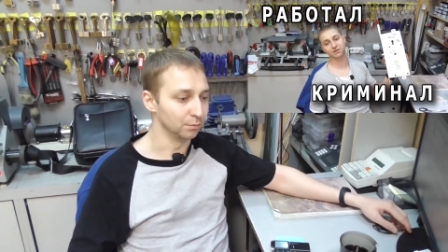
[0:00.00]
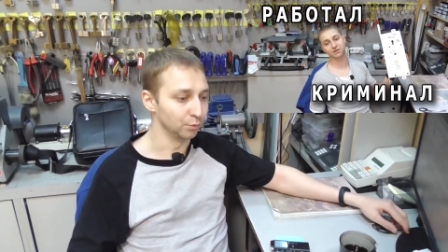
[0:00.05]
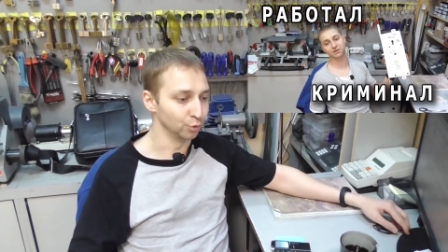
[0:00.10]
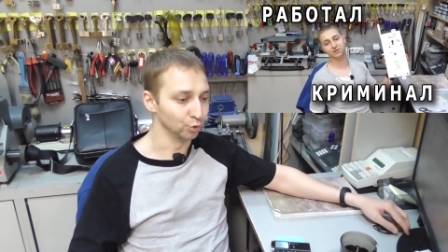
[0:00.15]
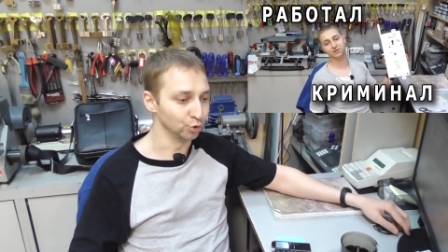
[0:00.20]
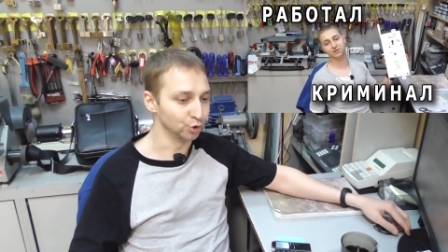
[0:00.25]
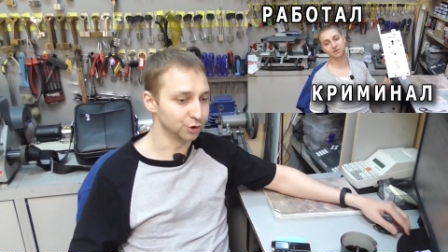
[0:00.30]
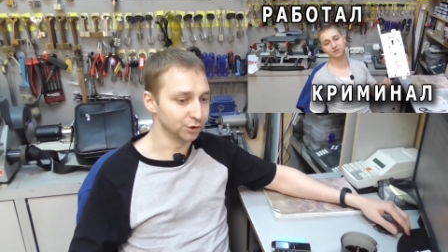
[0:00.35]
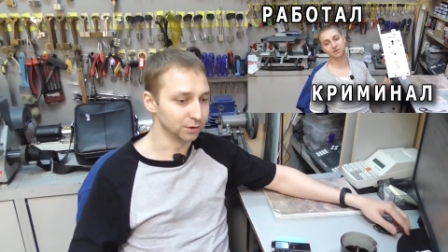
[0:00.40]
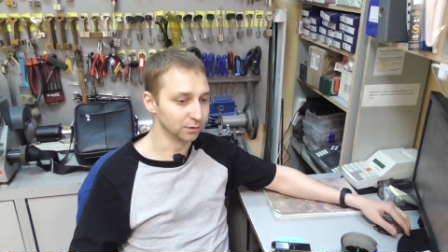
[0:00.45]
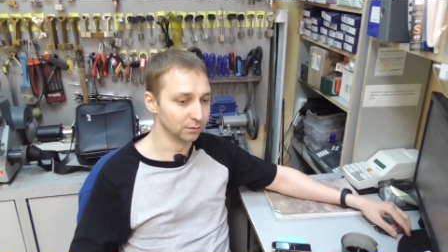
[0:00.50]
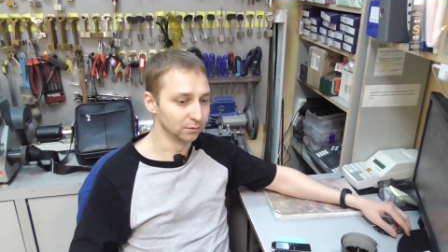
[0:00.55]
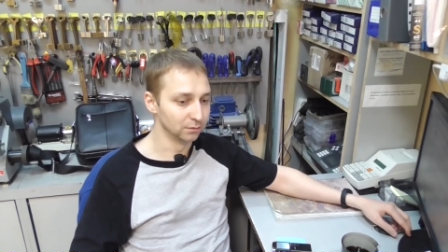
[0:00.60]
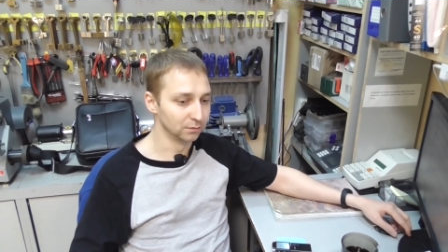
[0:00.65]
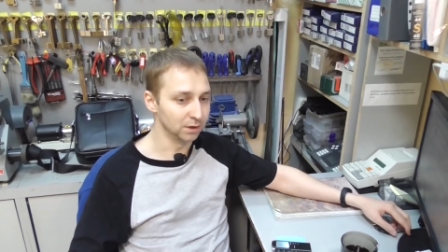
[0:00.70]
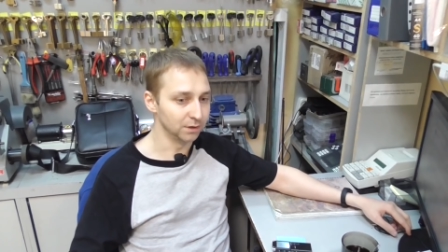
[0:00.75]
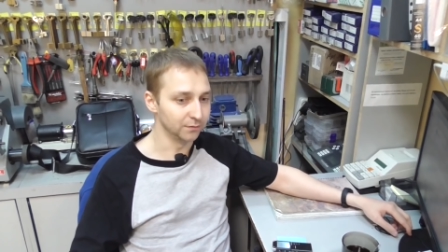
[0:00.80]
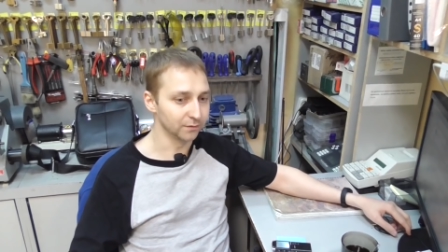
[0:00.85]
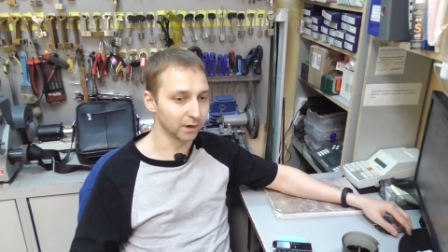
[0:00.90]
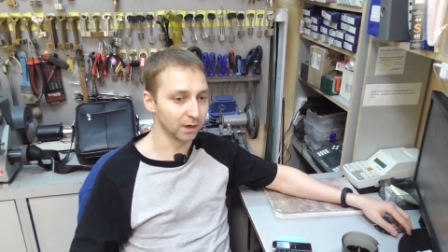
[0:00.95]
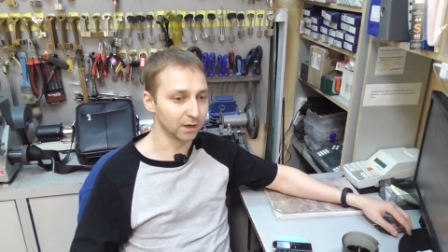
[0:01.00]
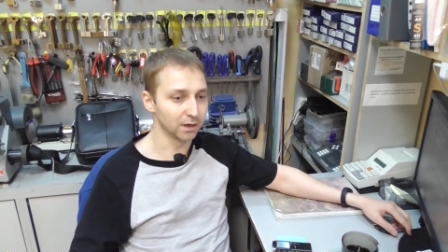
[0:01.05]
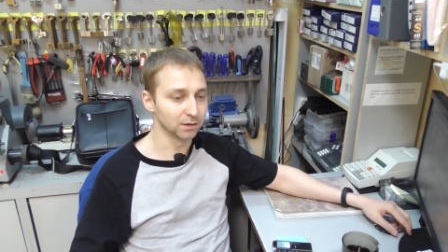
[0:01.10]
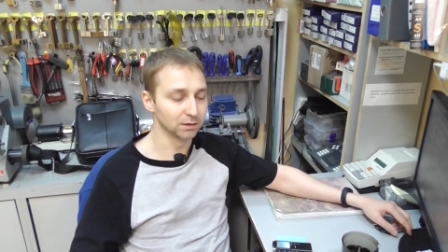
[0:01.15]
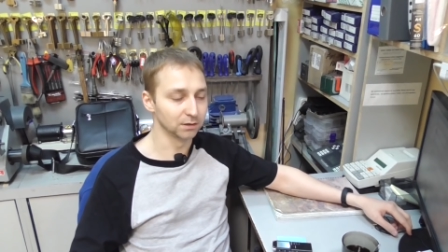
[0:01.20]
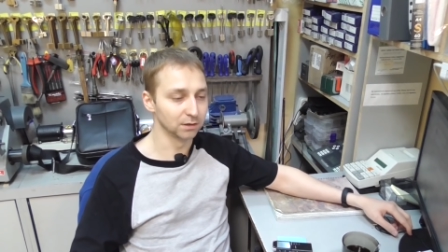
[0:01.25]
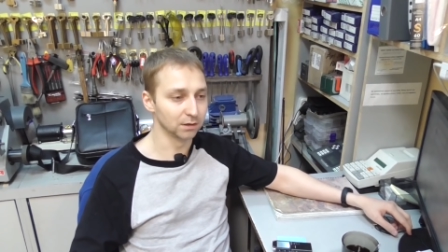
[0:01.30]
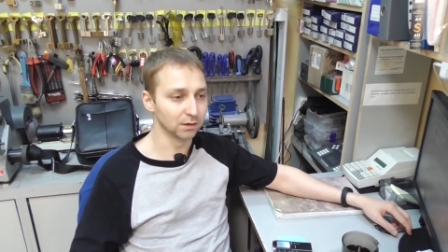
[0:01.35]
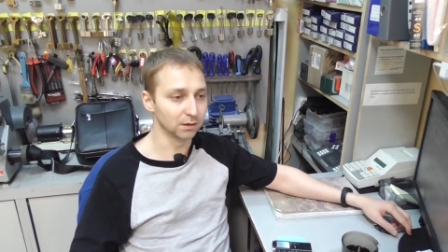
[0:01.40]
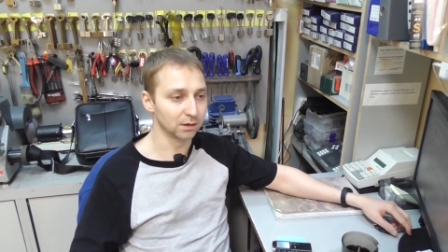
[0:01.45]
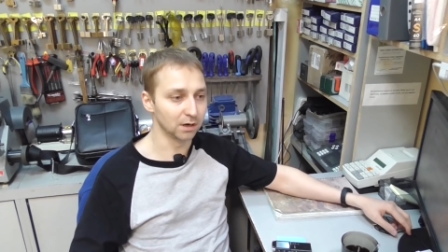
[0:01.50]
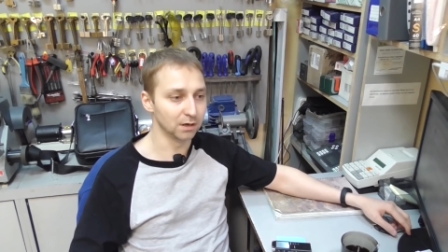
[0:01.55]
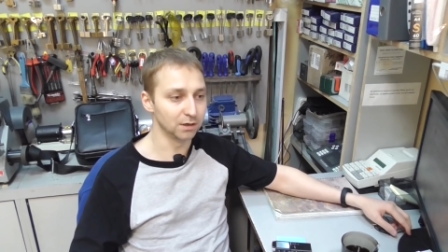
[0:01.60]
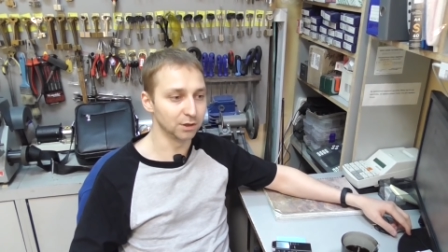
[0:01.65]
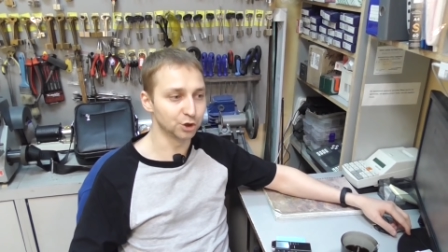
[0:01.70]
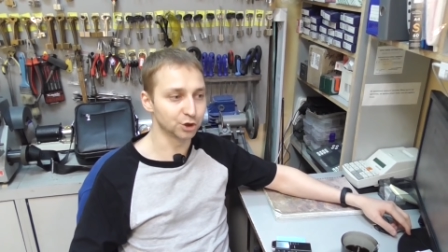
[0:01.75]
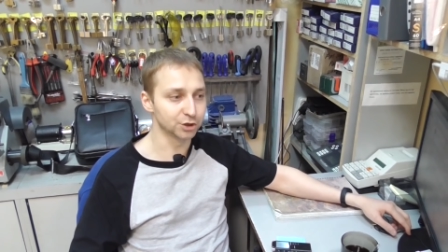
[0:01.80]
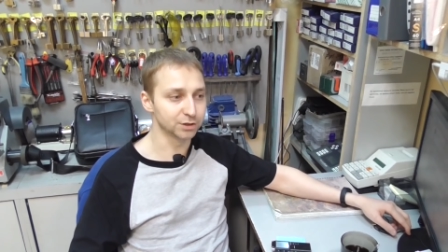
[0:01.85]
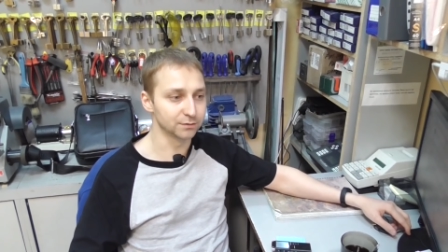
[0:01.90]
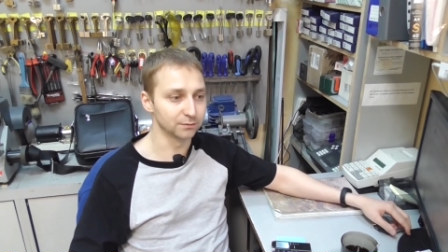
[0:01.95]
получил невероятное
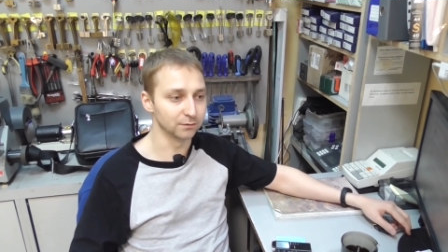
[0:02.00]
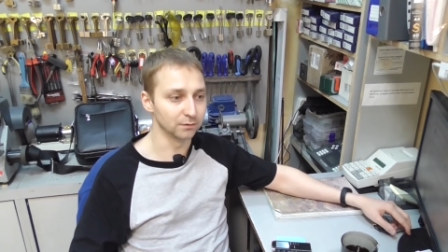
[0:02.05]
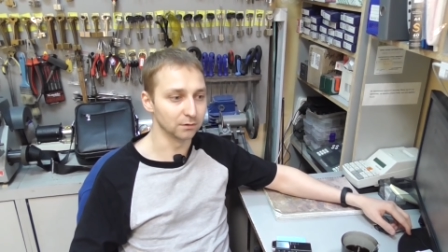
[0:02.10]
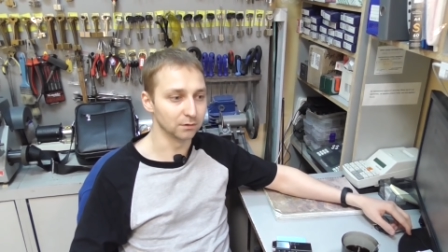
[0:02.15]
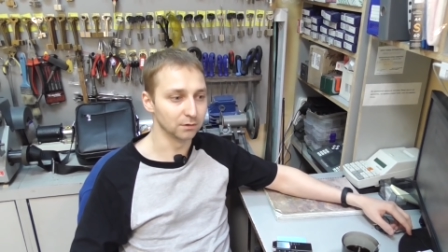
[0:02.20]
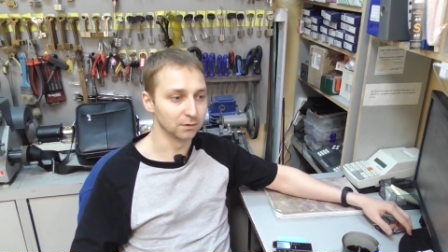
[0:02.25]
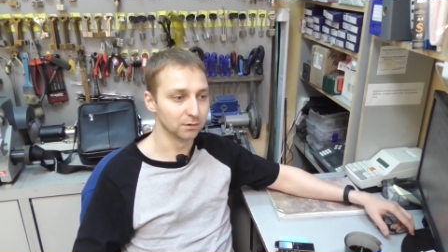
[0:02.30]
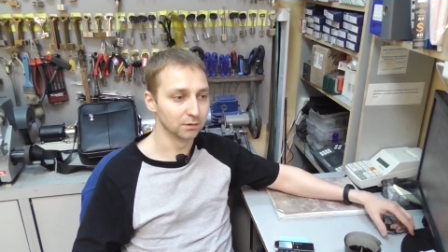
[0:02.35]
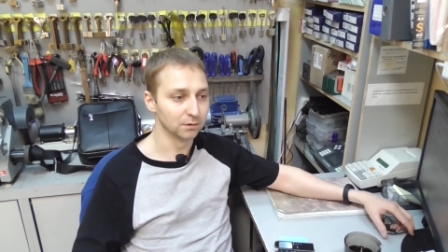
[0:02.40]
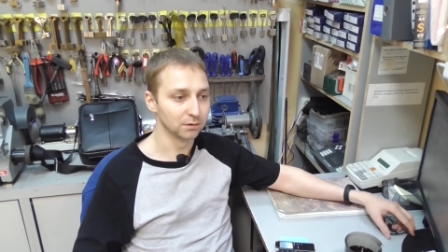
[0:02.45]
количество